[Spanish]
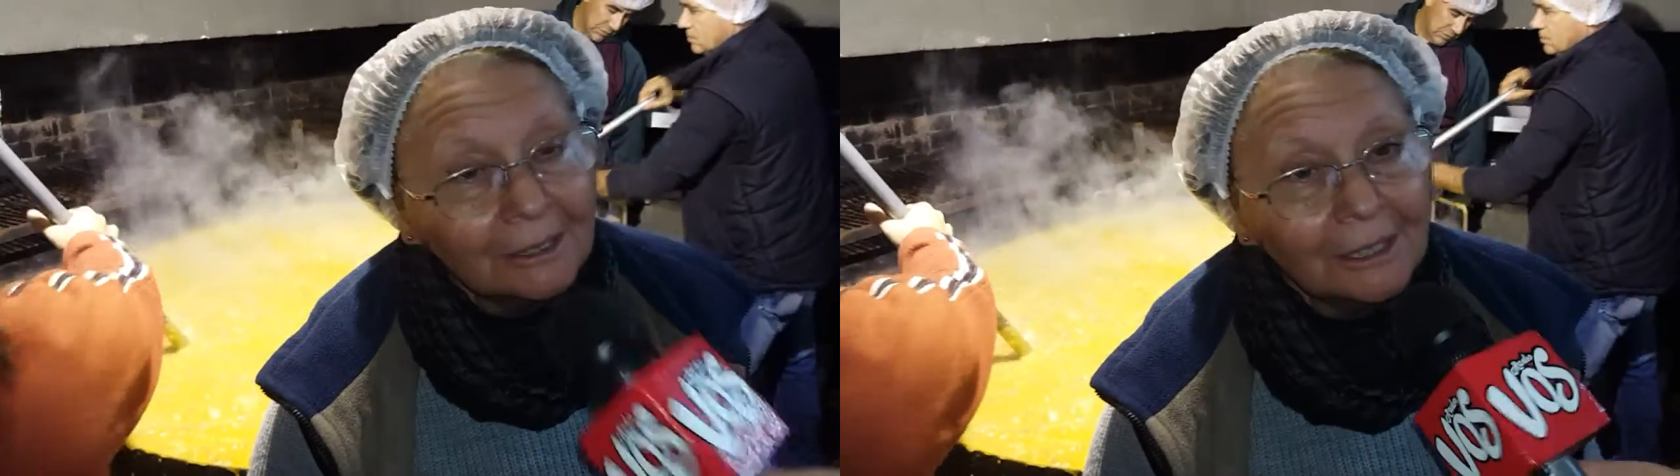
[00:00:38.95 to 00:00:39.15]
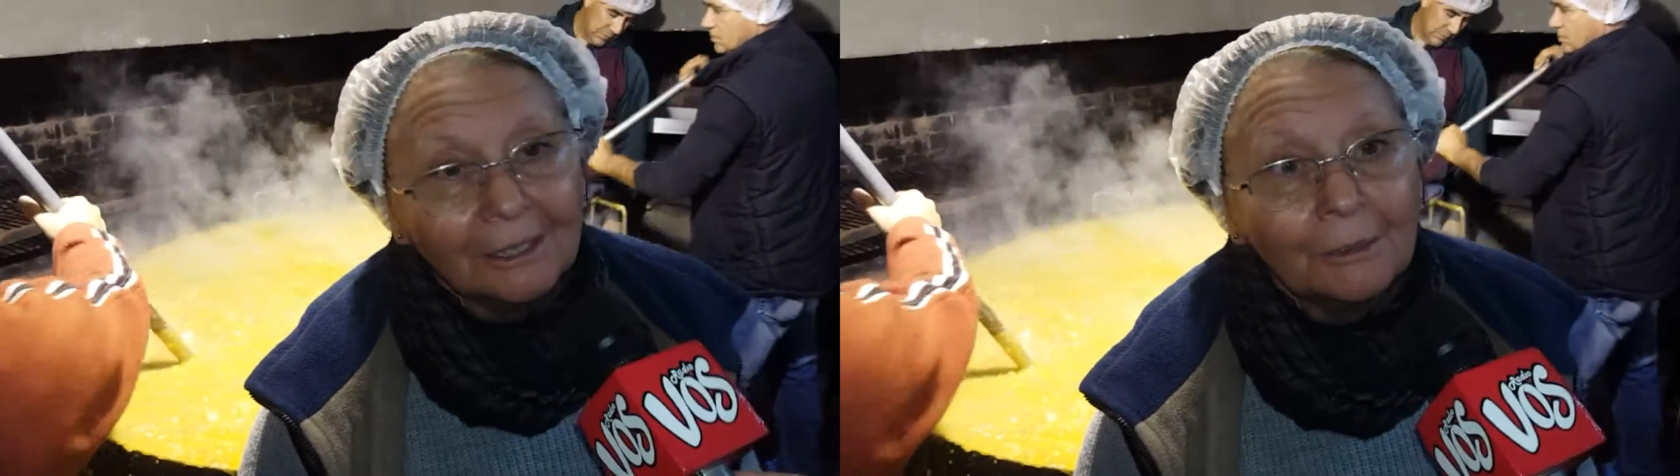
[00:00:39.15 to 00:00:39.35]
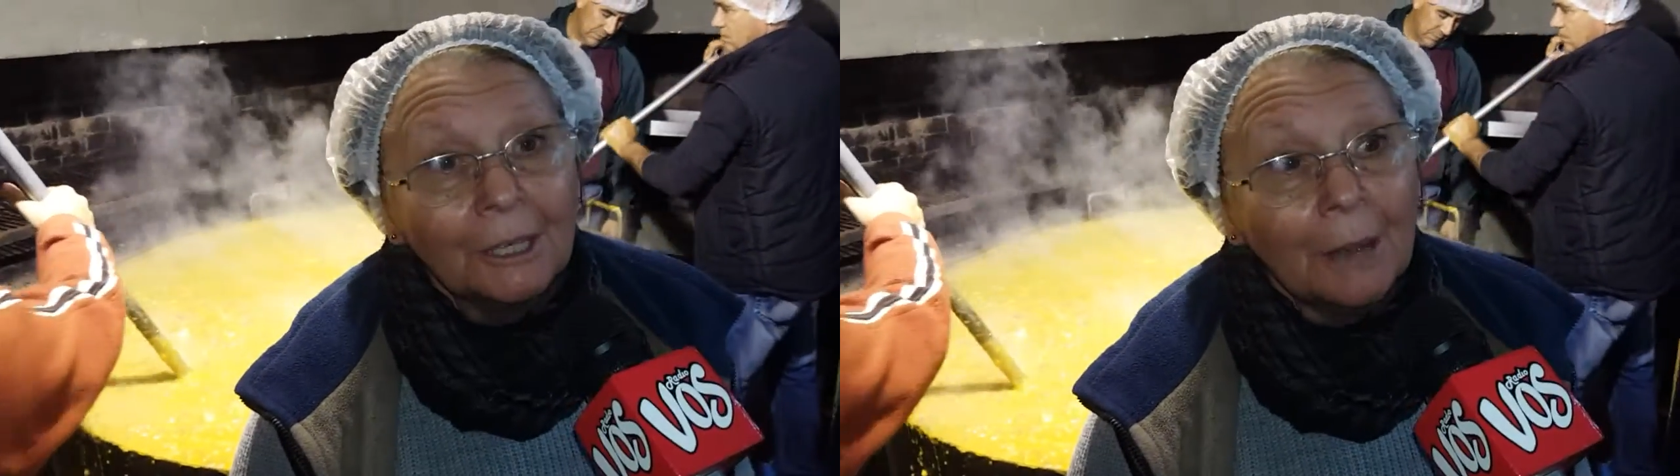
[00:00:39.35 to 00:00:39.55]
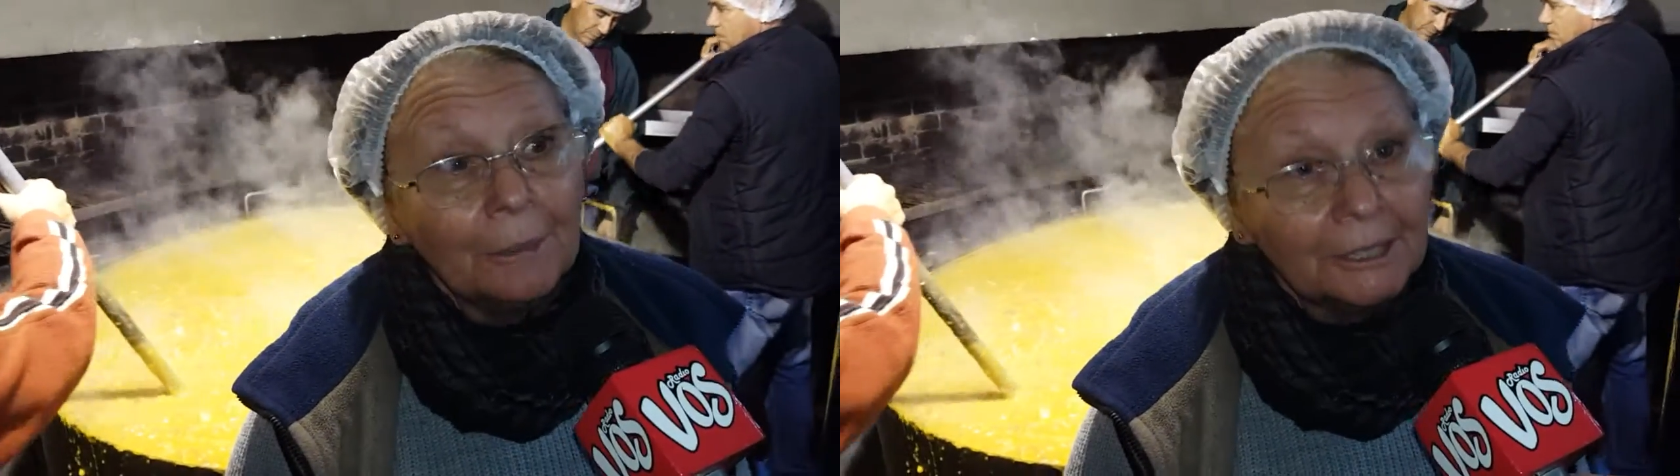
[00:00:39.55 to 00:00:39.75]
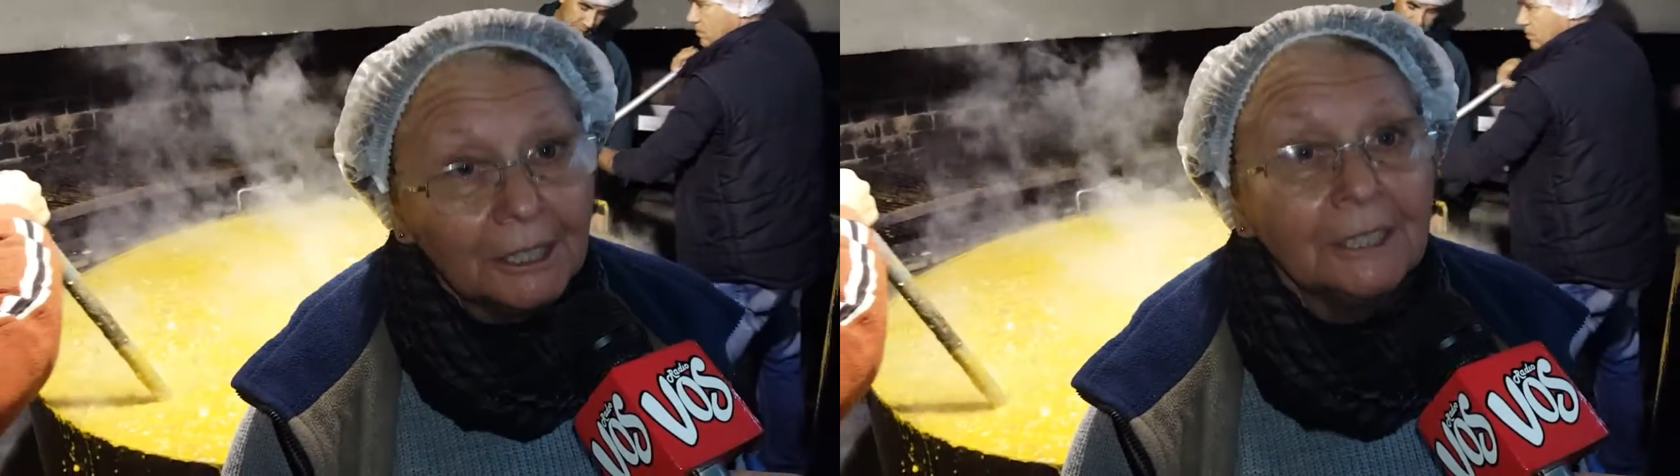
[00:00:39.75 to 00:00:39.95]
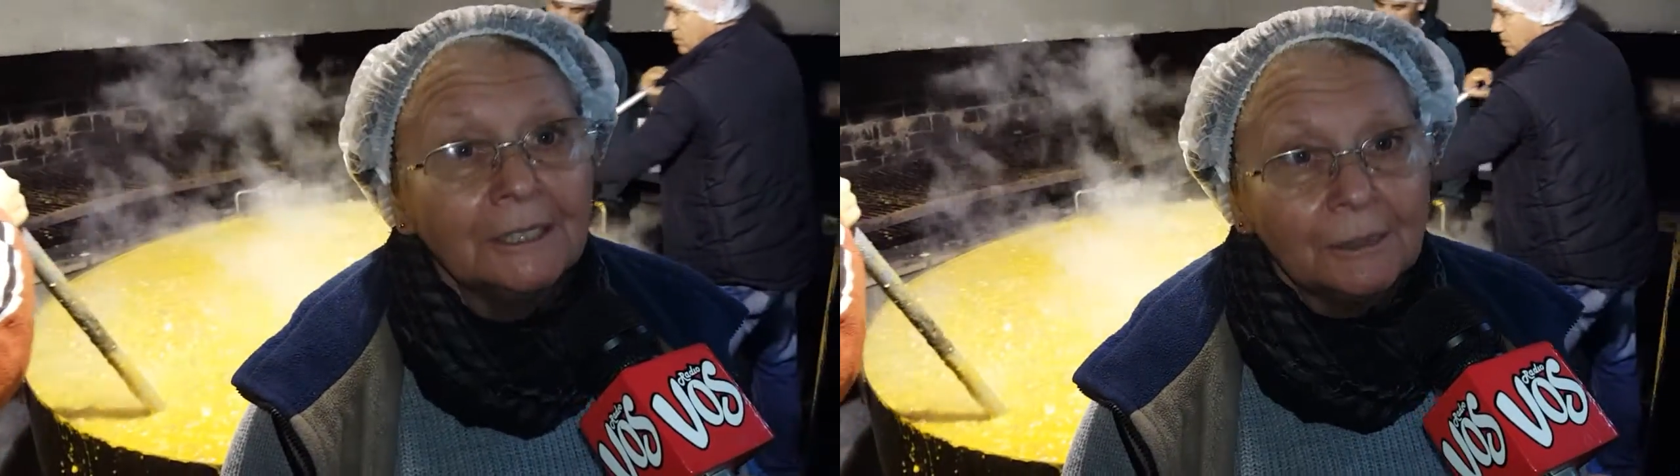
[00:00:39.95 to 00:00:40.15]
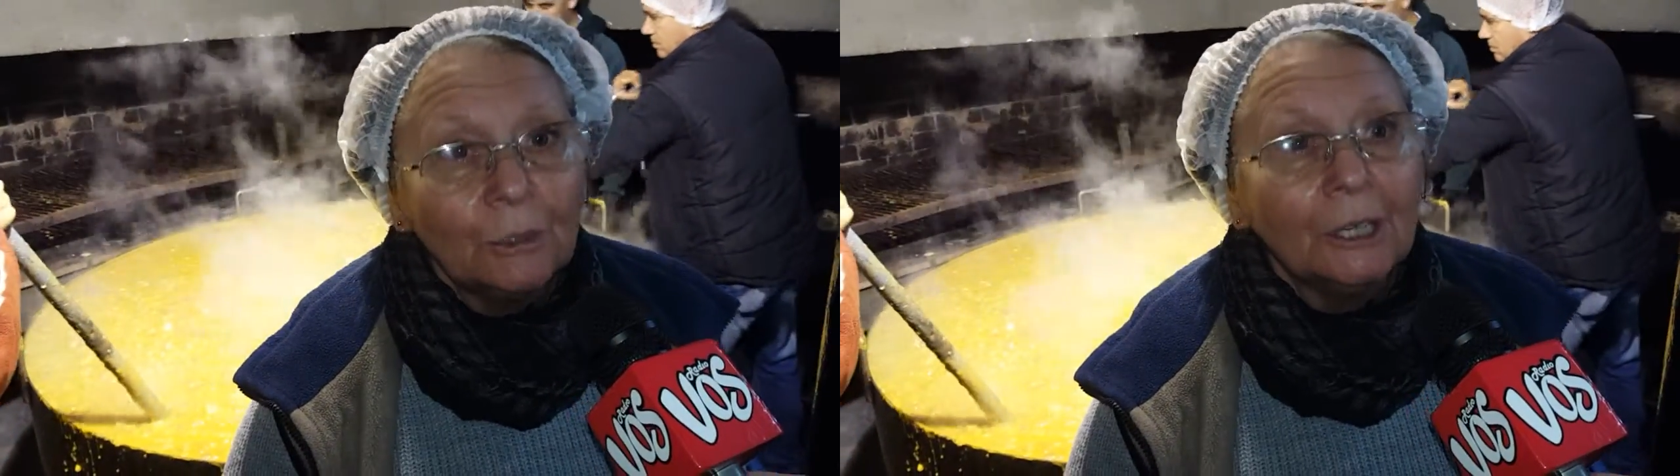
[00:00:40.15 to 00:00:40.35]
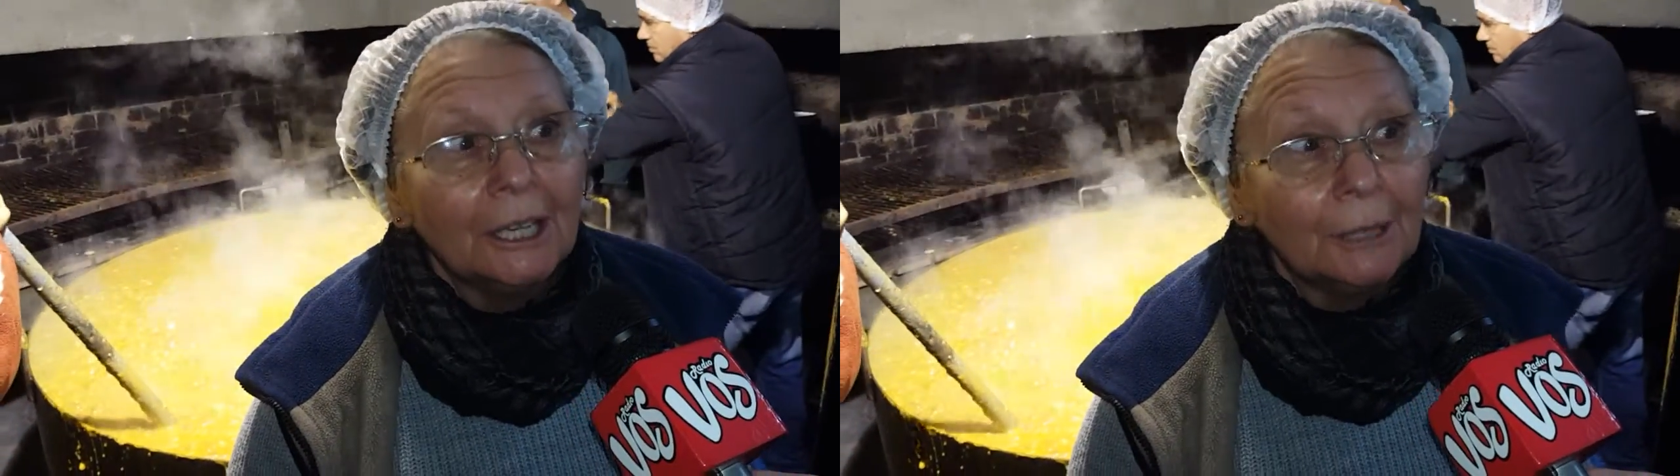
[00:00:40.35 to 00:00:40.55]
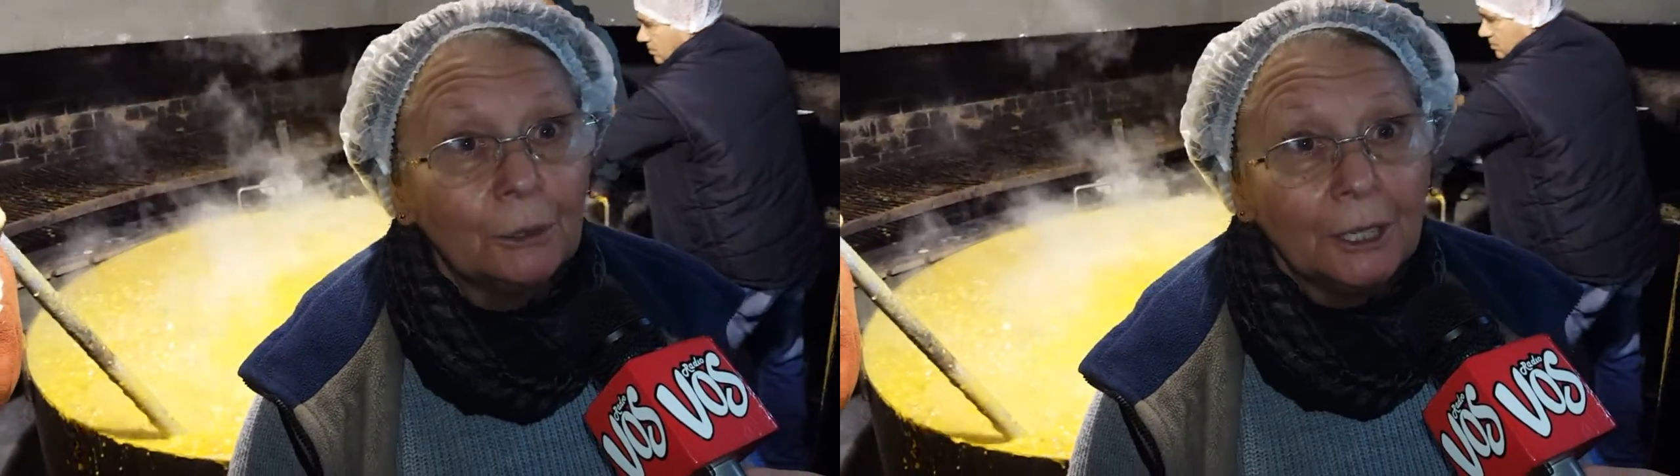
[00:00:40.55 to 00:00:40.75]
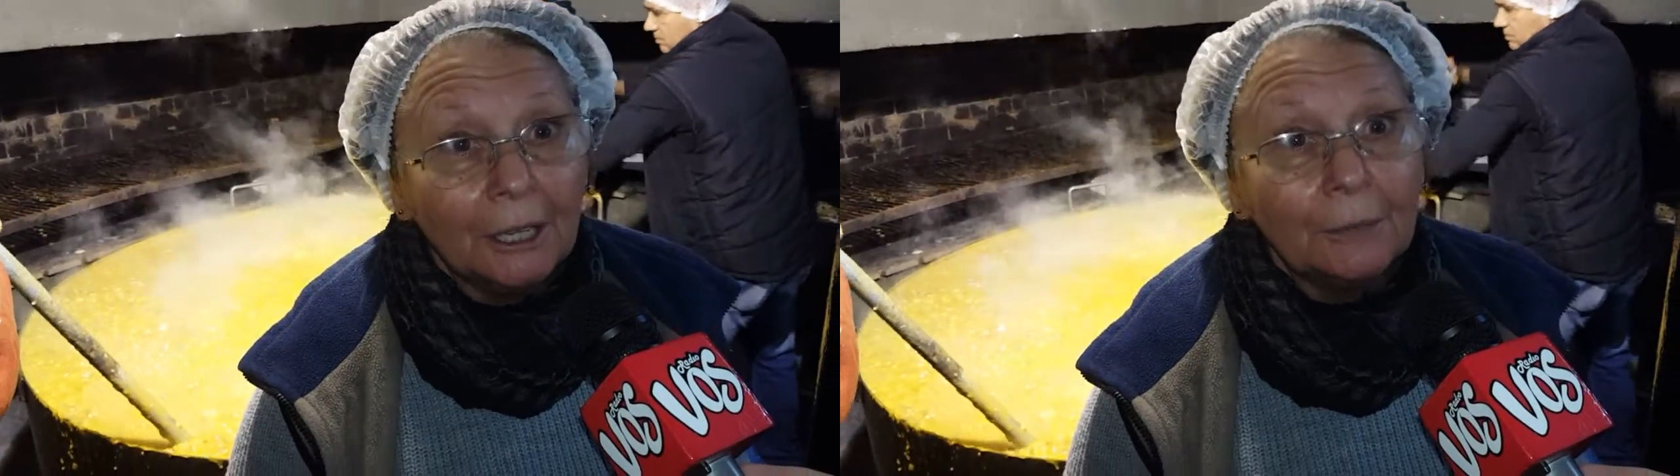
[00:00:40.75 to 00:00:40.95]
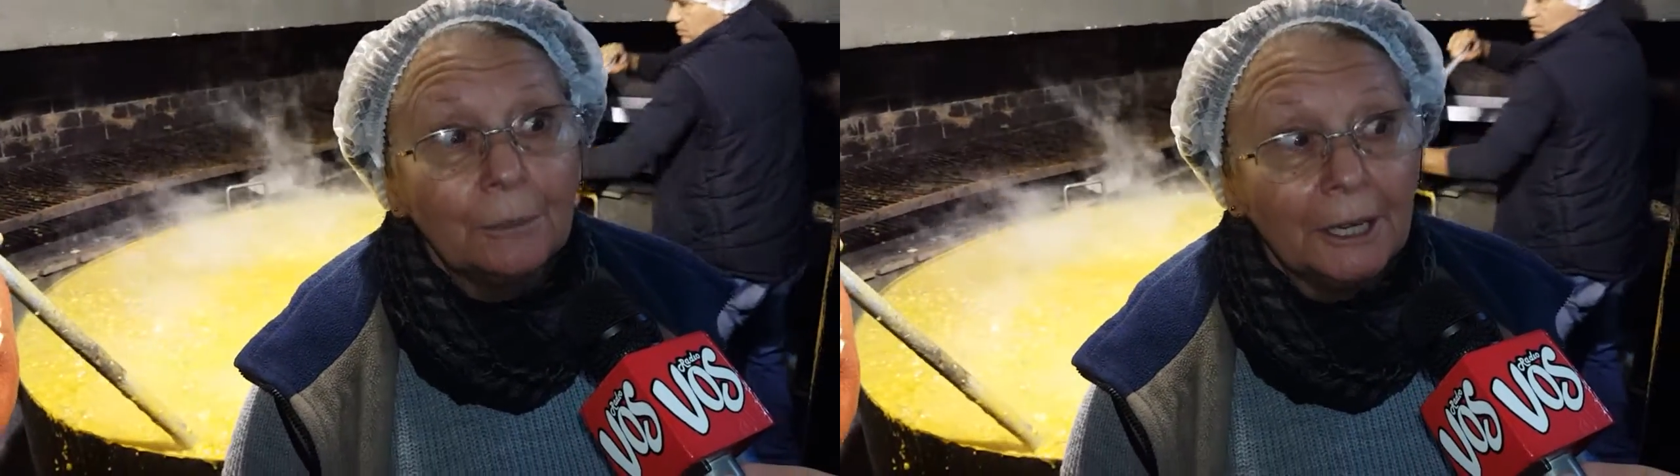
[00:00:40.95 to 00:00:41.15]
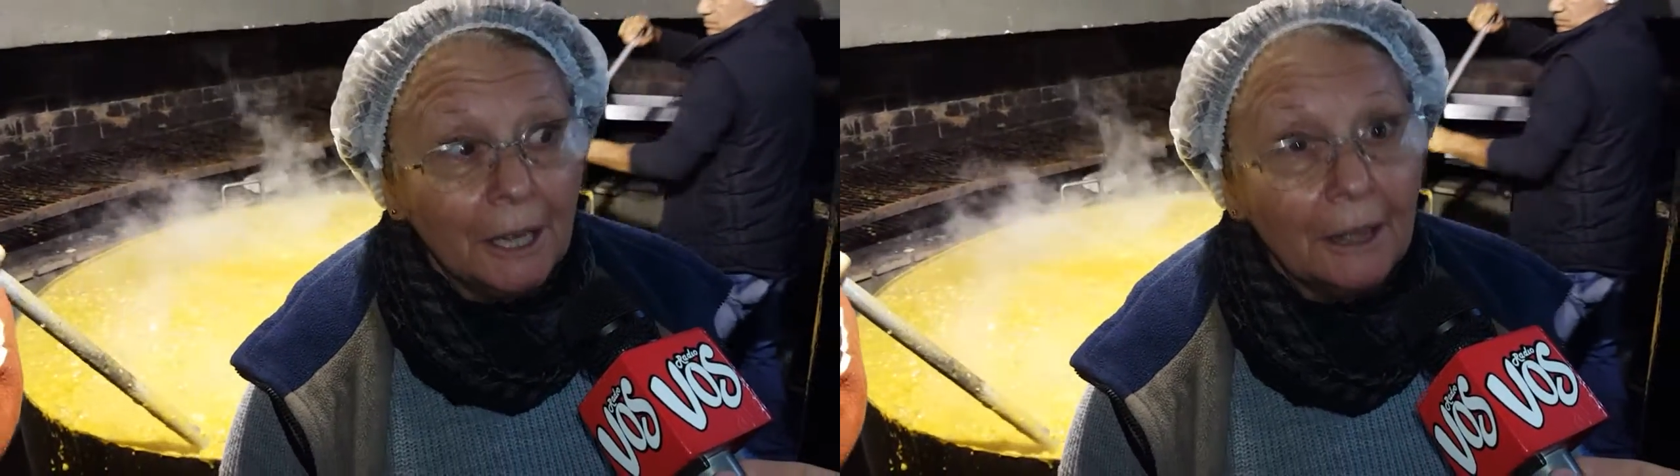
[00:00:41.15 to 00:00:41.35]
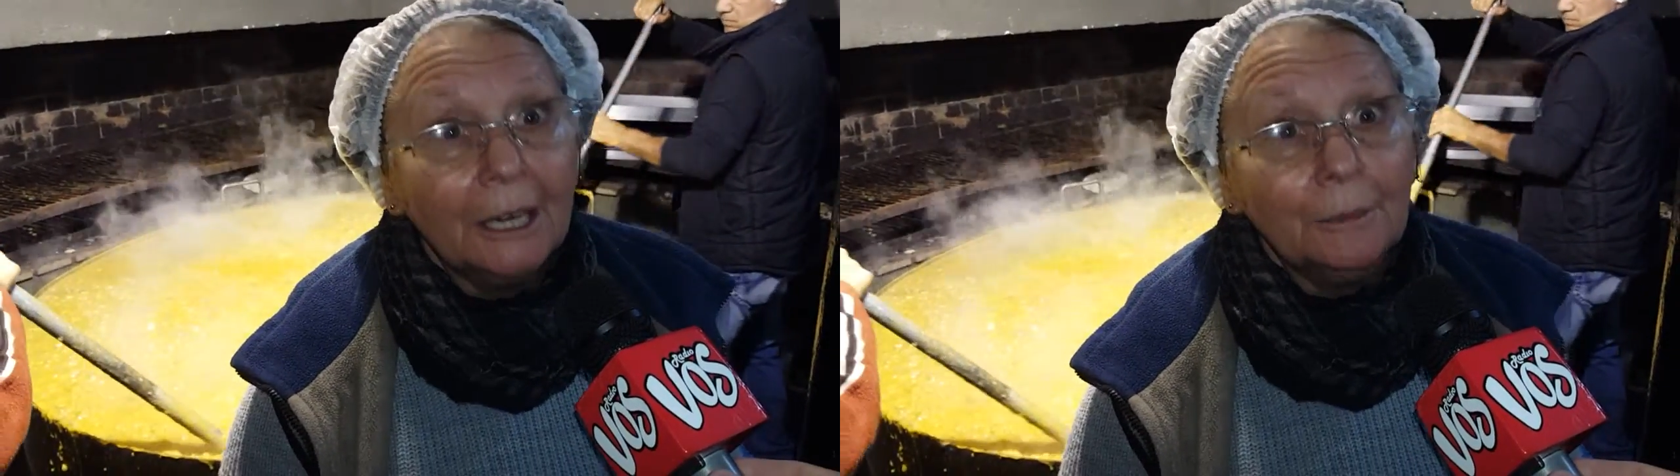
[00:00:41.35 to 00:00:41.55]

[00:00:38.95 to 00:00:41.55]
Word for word: Sí, sí, y aparte hicimos la carbonada de empanada,